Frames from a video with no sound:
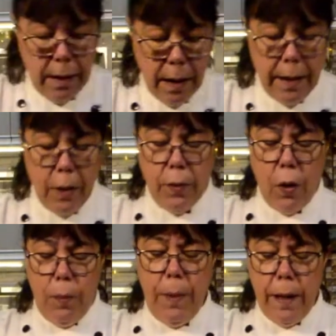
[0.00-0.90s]
E aqui eu
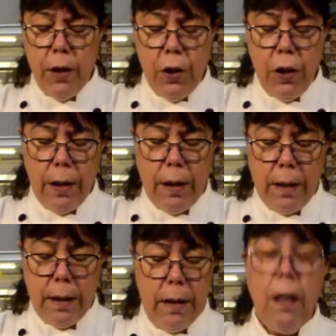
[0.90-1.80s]
tenho meia
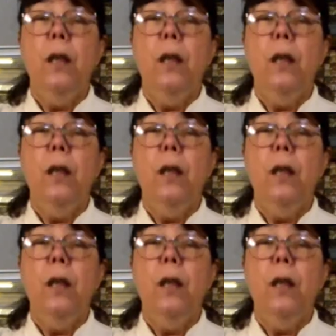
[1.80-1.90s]
xícara